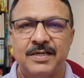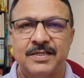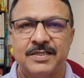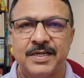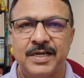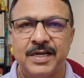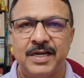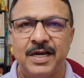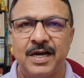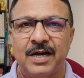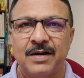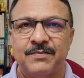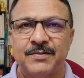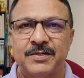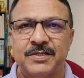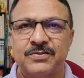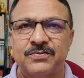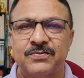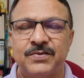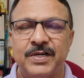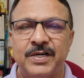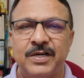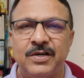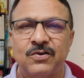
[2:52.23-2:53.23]
इसीलिए आप
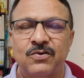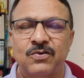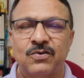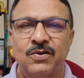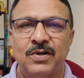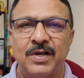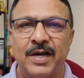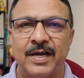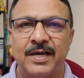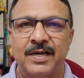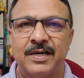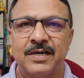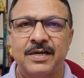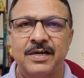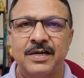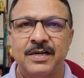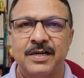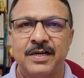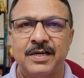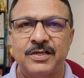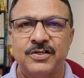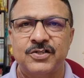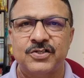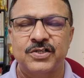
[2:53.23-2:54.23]
इस वीडियो को लाइक
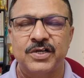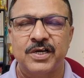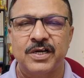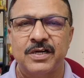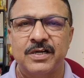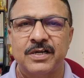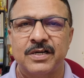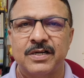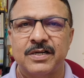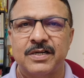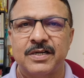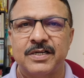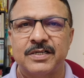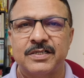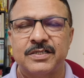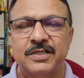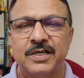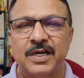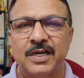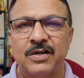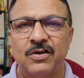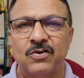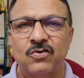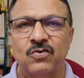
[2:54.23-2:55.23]
करिए शेयर करिए
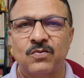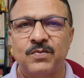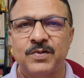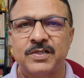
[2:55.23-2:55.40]
इस चैनल